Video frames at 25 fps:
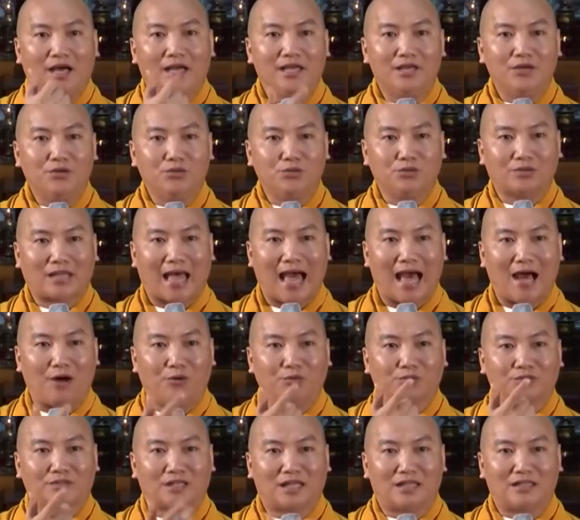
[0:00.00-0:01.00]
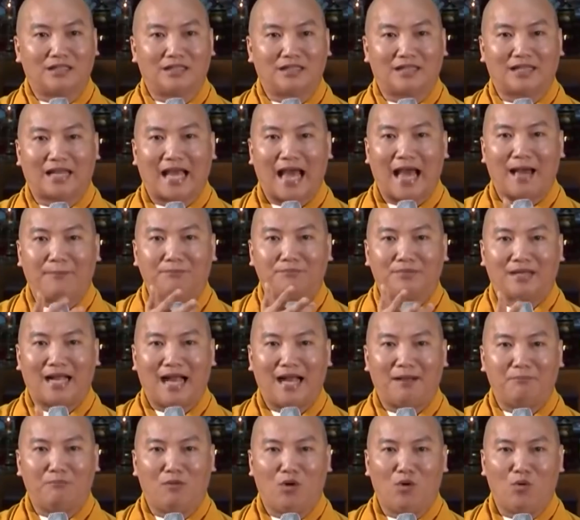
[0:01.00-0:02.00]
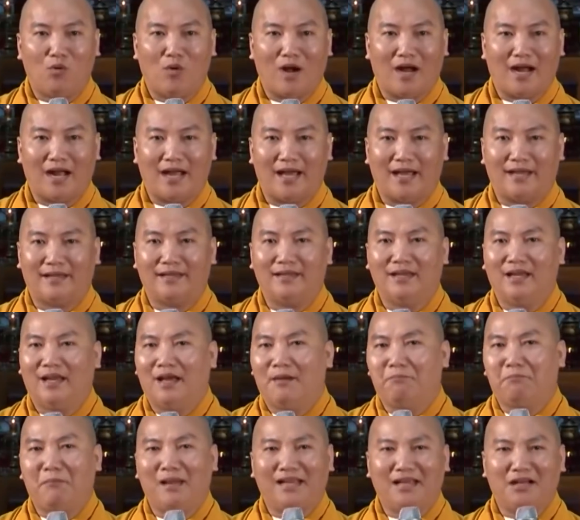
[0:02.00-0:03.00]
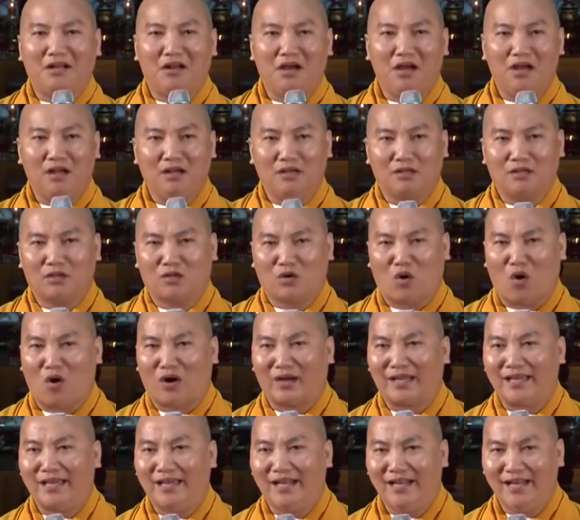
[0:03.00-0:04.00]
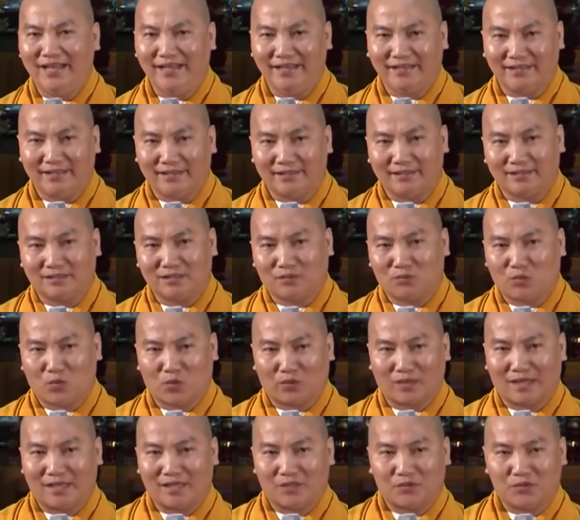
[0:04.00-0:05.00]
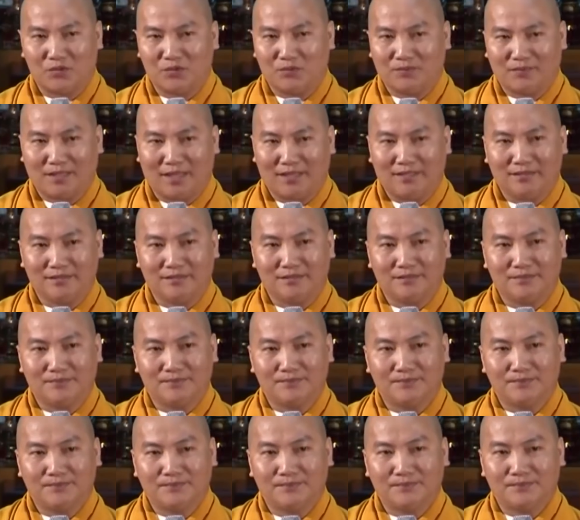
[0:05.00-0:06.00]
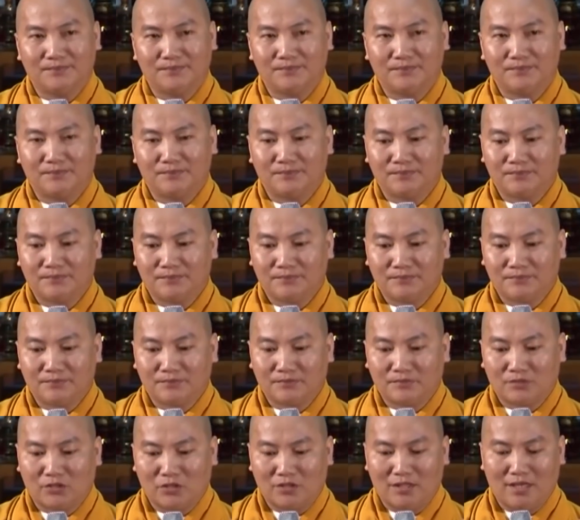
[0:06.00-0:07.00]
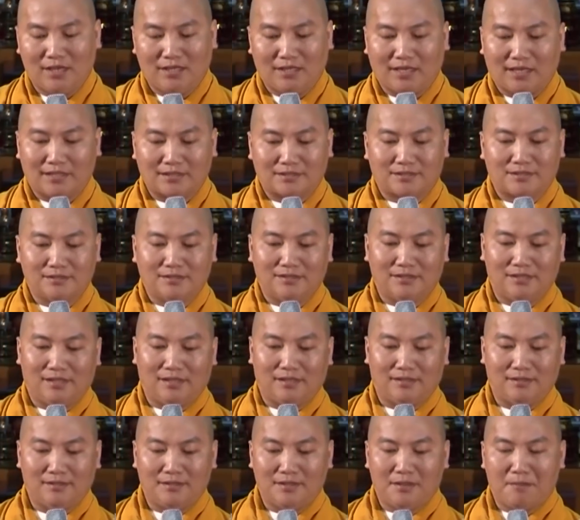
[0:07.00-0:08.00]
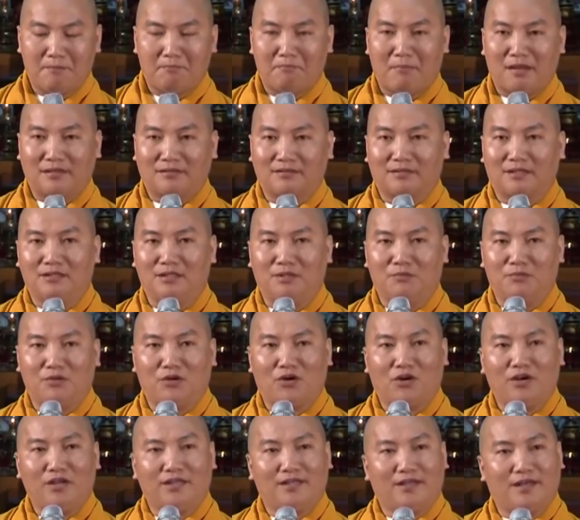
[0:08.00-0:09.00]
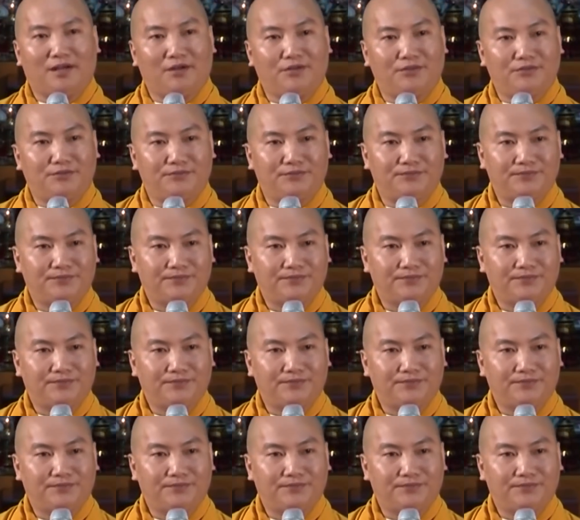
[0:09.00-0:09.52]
hiếu thảo, tình cảm, các mối quan hệ, mấy cái đó còn nghĩa lý gì trong cuộc đời của chúng ta nữa? Tôi nhớ ngày xưa Mạnh Tử ông có nói một câu: